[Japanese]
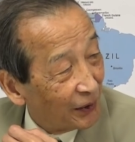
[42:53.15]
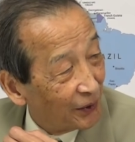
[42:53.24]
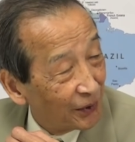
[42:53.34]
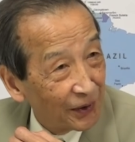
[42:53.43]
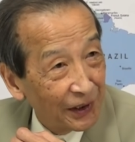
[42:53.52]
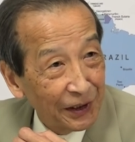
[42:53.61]
何
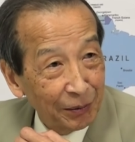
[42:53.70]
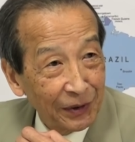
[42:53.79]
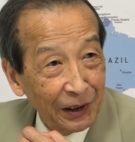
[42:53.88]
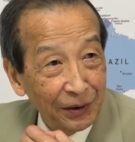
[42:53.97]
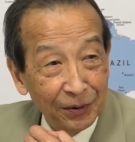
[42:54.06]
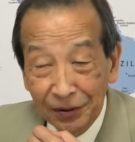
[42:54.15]
の利益も
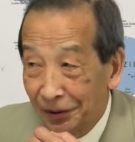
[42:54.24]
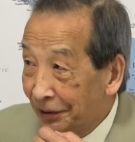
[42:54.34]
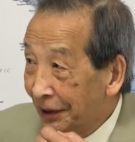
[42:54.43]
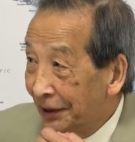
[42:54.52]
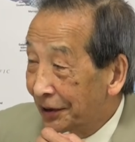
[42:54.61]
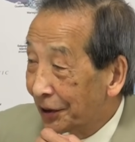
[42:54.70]
ないとこ
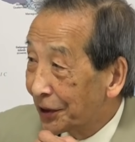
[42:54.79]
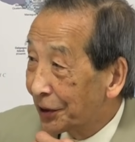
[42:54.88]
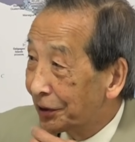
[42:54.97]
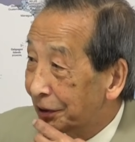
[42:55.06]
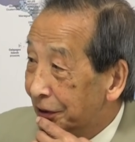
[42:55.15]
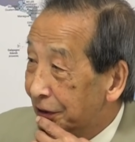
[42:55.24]
であれ
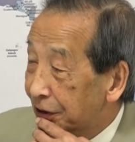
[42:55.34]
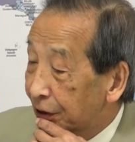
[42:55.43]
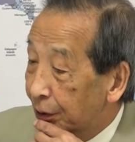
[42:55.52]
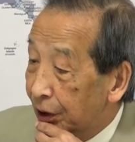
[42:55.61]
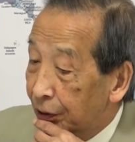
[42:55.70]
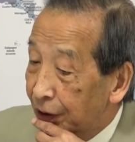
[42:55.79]

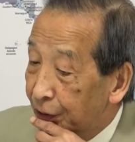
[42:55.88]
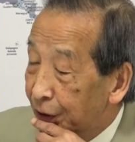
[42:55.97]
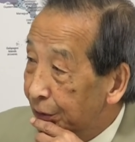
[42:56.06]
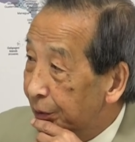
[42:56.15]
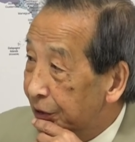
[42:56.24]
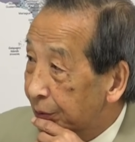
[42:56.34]
あのあの辺
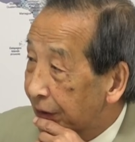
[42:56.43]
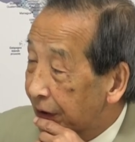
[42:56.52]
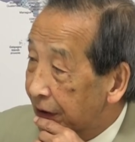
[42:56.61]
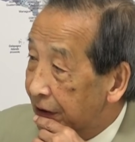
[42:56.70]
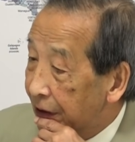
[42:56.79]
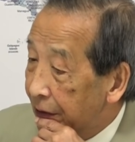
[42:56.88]
は
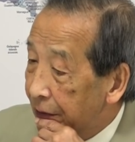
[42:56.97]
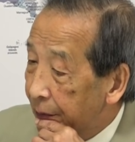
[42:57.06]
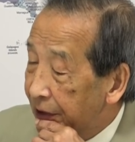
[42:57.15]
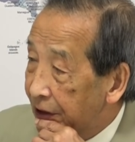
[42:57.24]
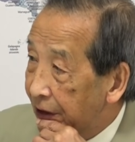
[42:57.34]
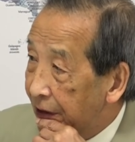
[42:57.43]
あの
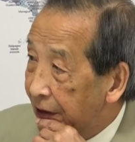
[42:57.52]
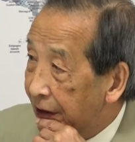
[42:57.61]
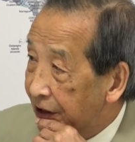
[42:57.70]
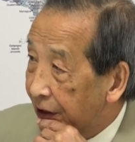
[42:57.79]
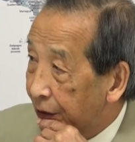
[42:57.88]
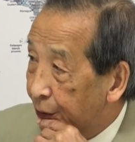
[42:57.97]
別に天然
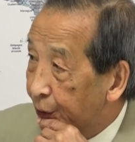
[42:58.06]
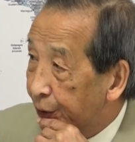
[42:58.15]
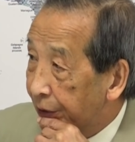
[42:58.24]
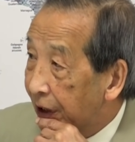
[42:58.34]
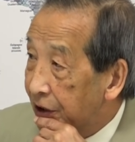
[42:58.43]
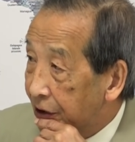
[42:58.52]
ガスが出るとこで
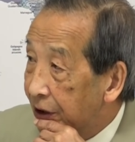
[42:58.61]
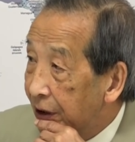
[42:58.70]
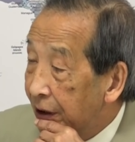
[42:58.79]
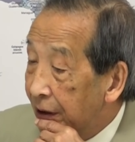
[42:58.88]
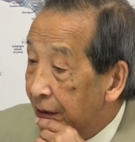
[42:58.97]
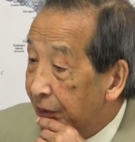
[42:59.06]
もないし、う
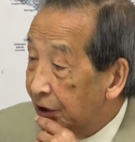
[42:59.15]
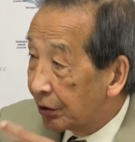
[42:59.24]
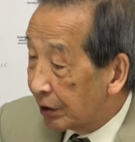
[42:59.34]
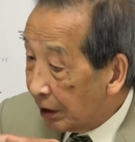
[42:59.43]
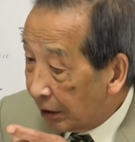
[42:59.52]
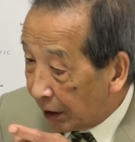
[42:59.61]
ん、まず
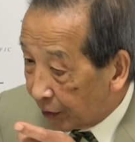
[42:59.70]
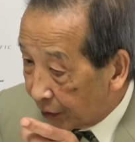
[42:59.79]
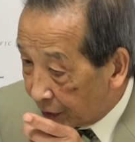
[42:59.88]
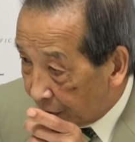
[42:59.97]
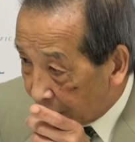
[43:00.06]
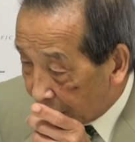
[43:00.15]
天あ
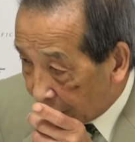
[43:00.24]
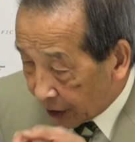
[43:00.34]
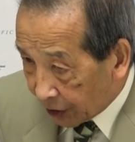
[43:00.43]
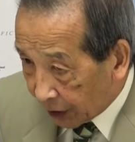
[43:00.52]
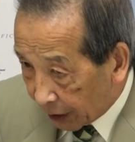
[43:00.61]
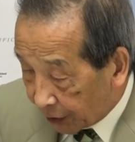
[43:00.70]
の
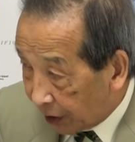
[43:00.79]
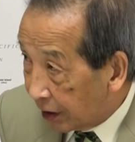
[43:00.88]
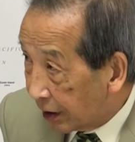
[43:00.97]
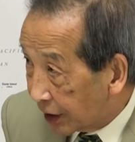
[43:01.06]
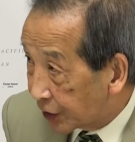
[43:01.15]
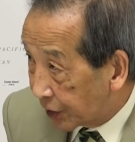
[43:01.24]
東の部屋は天
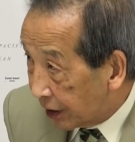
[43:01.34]
然ガス